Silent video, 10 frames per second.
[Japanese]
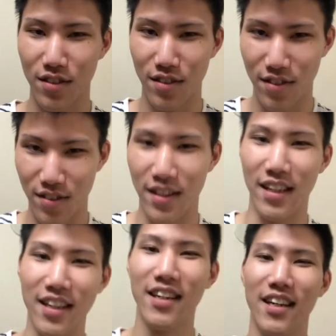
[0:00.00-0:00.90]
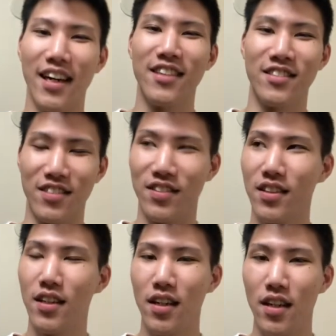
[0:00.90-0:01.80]
ねあるんですよ
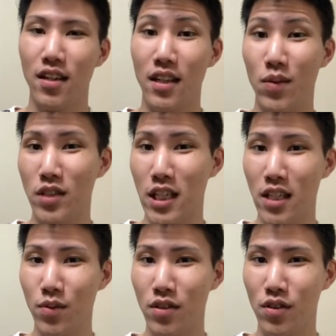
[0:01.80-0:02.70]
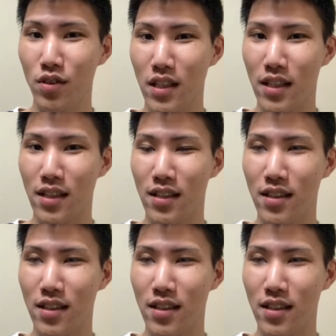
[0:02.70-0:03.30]
手持ち花火の動画